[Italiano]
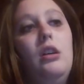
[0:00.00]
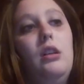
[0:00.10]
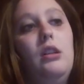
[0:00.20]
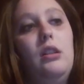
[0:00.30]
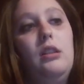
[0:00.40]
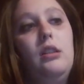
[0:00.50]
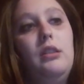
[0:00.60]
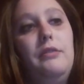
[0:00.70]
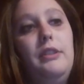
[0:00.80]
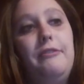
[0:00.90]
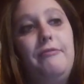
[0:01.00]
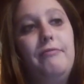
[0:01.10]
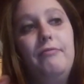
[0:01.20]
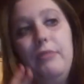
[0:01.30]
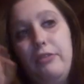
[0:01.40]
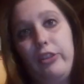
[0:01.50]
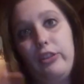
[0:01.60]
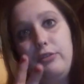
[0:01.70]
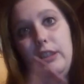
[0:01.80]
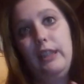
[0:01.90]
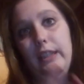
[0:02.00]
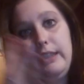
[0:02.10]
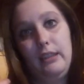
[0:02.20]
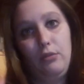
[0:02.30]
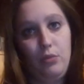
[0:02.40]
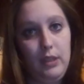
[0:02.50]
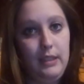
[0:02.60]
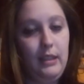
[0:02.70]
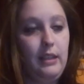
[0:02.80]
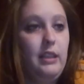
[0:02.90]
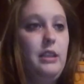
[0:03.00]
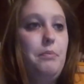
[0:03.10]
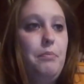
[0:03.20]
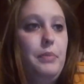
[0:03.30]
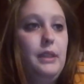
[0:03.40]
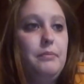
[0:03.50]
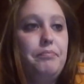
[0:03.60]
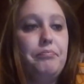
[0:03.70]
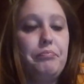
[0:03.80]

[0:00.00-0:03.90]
eh, vi, vi, farò vedere questa clip,